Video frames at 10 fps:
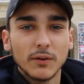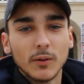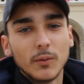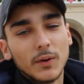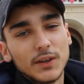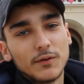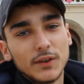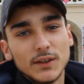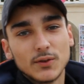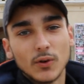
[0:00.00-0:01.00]
pas vraiment ma
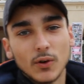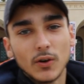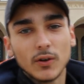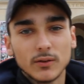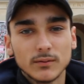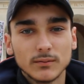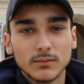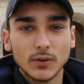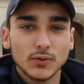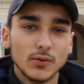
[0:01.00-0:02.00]
définition encore,
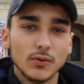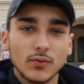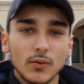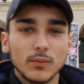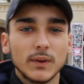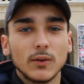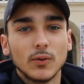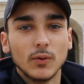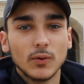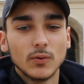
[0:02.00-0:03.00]
parce que faut
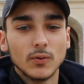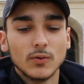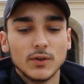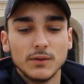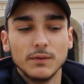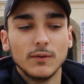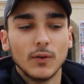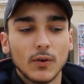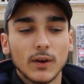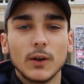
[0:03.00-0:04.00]
peut-être que j'y vive
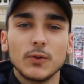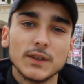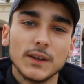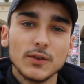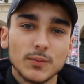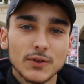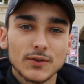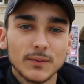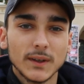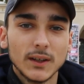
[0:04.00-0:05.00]
encore quelques années, je
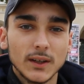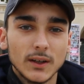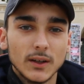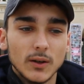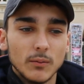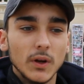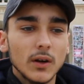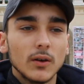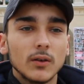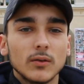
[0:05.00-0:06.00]
pense. Mais
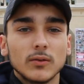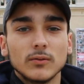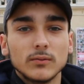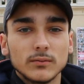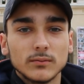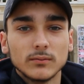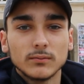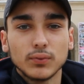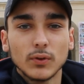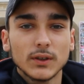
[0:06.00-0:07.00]

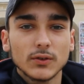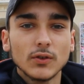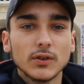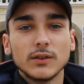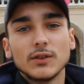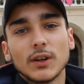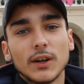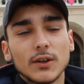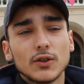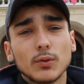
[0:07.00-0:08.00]
pour l'instant, je
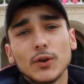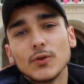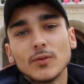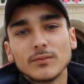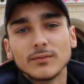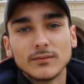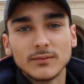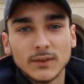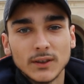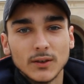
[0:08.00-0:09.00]
dirais joyeux,
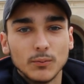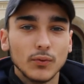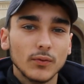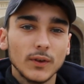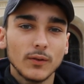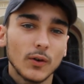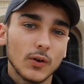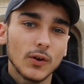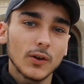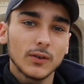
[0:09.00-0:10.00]
bon vivre
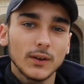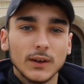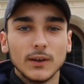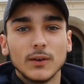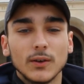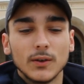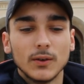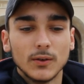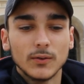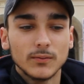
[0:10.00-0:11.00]
encore, et
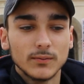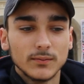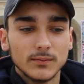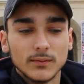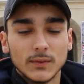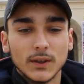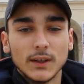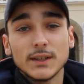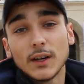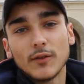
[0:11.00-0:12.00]

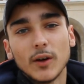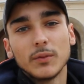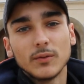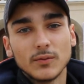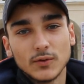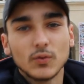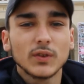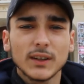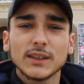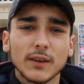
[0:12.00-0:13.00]
serviable. Je tout
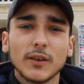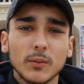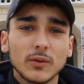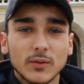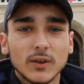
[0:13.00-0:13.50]
très serviable.